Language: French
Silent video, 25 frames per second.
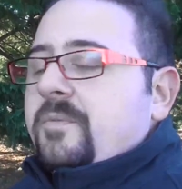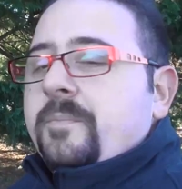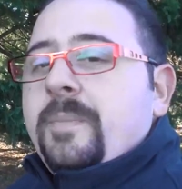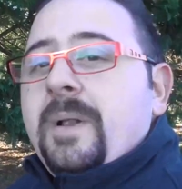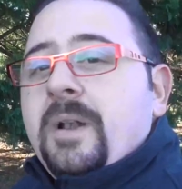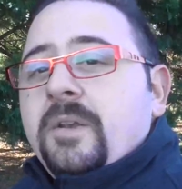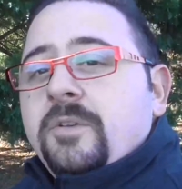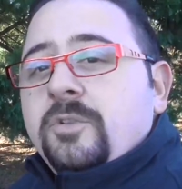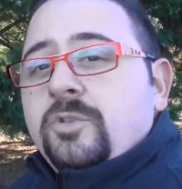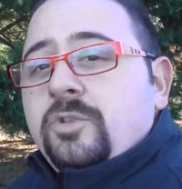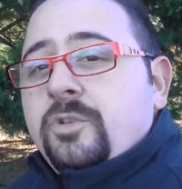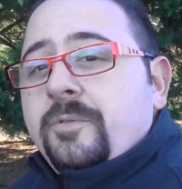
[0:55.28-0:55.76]
nous
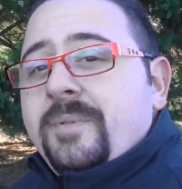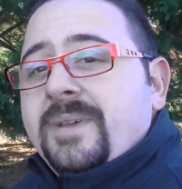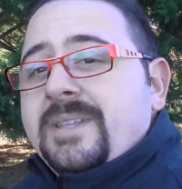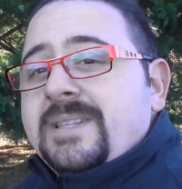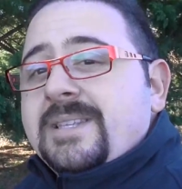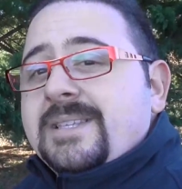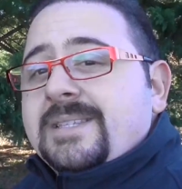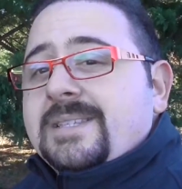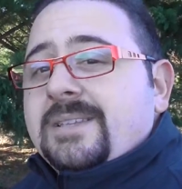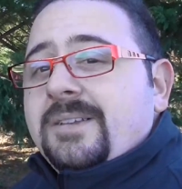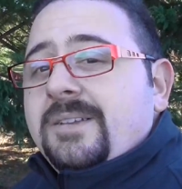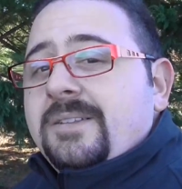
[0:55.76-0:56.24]
parle de Thomas
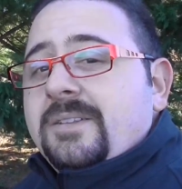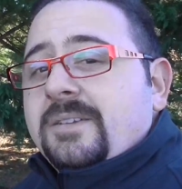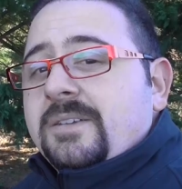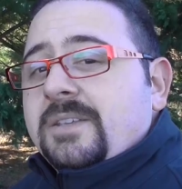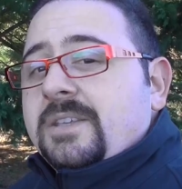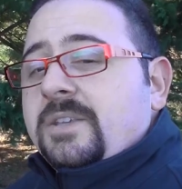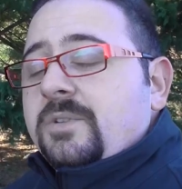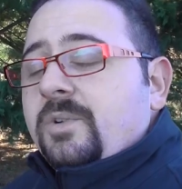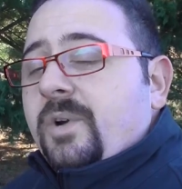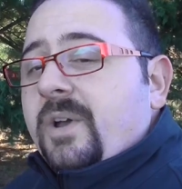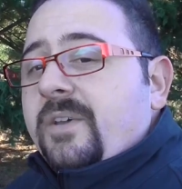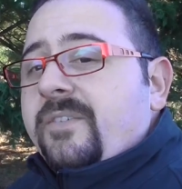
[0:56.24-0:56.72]
Edison
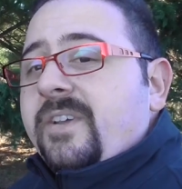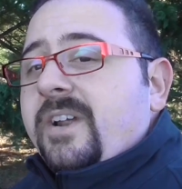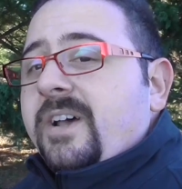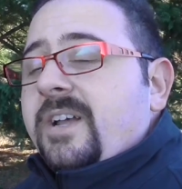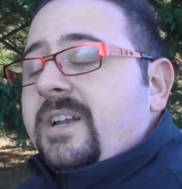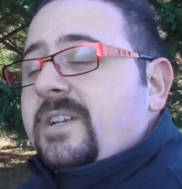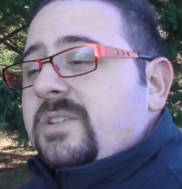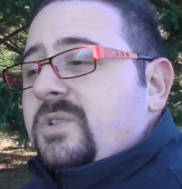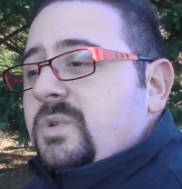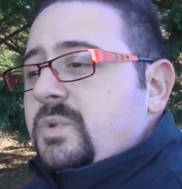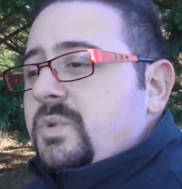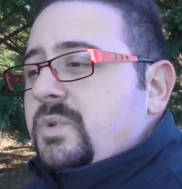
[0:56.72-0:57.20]
qui nous
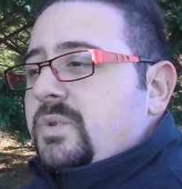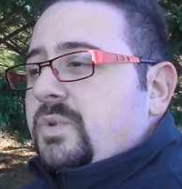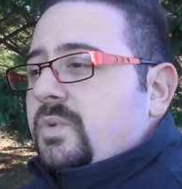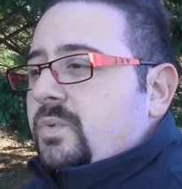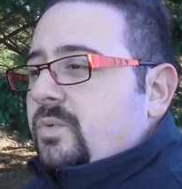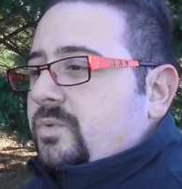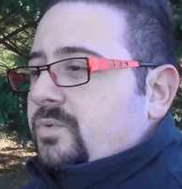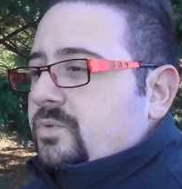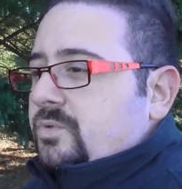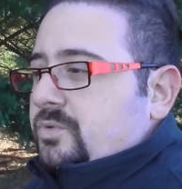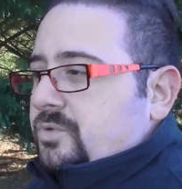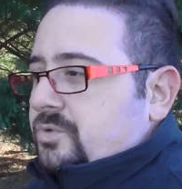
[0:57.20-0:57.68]
révélera la
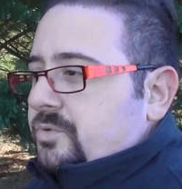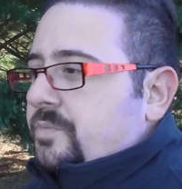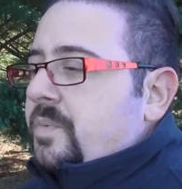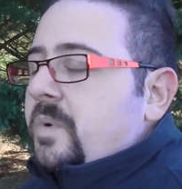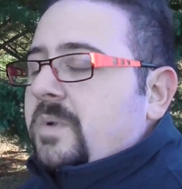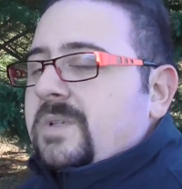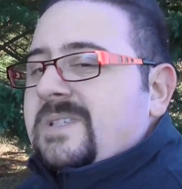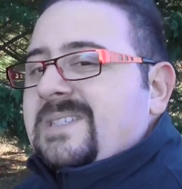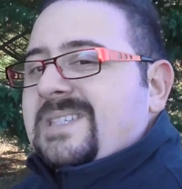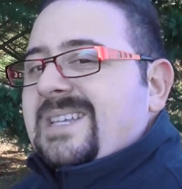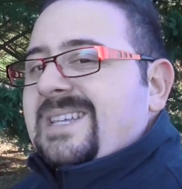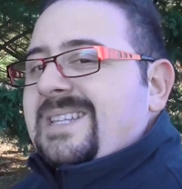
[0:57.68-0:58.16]
solution. Je
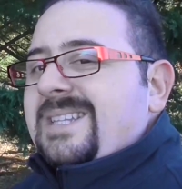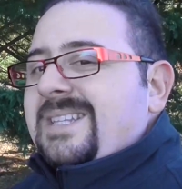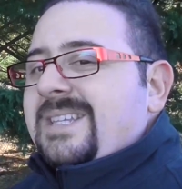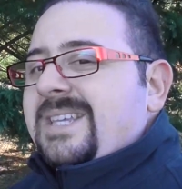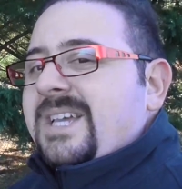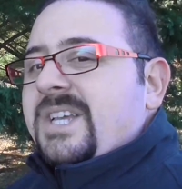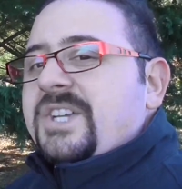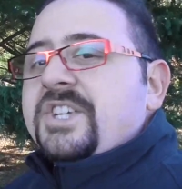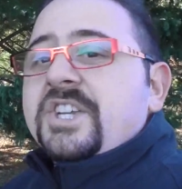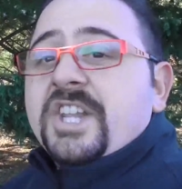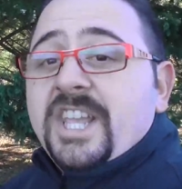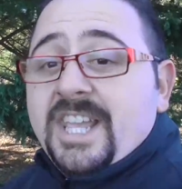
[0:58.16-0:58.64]
pense c'est une
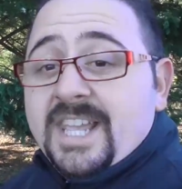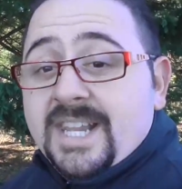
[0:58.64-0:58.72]
cache